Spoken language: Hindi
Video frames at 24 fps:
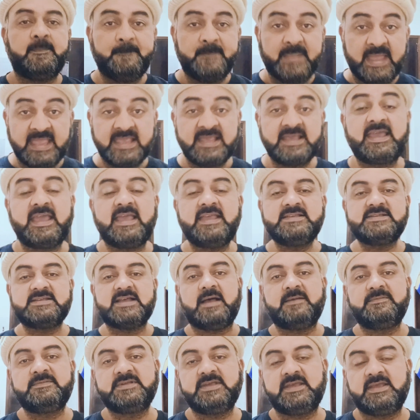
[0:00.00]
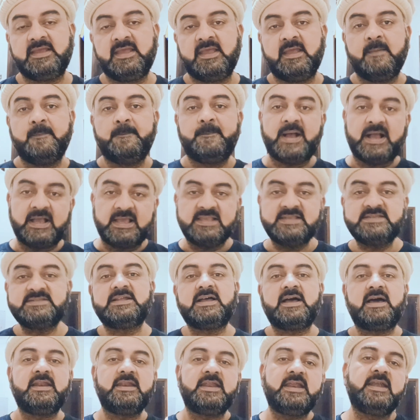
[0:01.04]
बैंक के हिसाब से
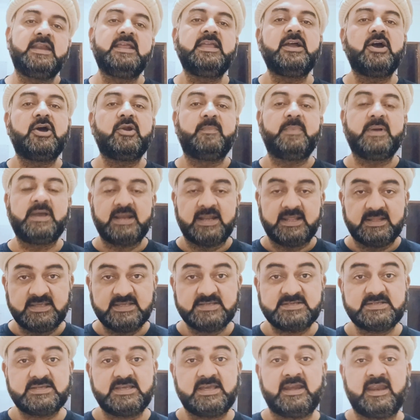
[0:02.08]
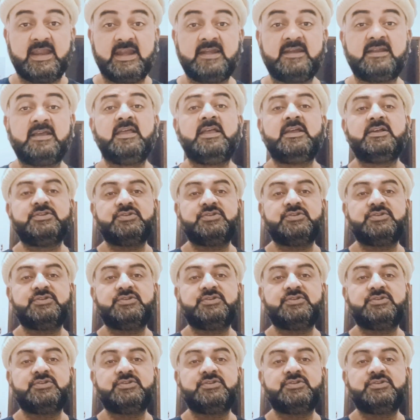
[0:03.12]
पाकिस्तान इंडिया और बांग्लादेश के रेट